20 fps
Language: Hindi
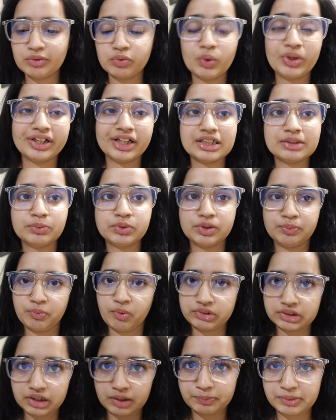बट वो ड्रेस मुझे
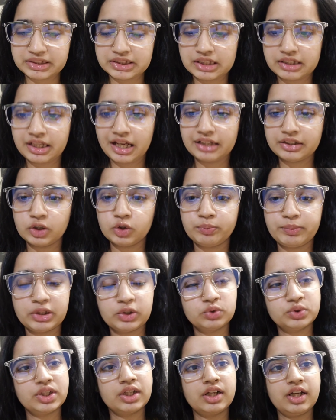बहुत ज़्यादा पसंद आया था तो
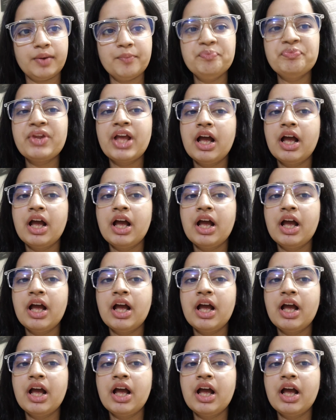मैंने सोचा कि